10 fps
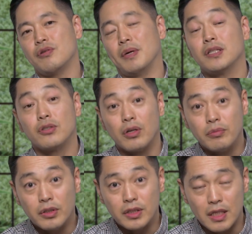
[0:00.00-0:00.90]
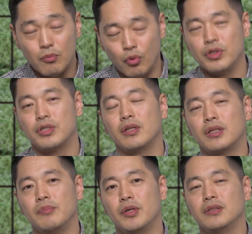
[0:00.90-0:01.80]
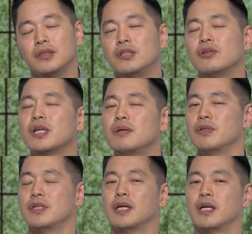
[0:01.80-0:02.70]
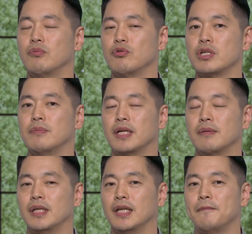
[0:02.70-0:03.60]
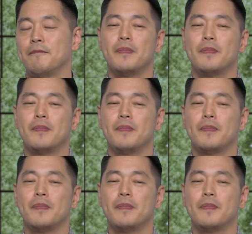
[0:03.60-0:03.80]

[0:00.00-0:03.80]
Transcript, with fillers: 만약 여러분들 잘 모르시겠다면 이렇게 한번 생각해 보시기 바랍니다.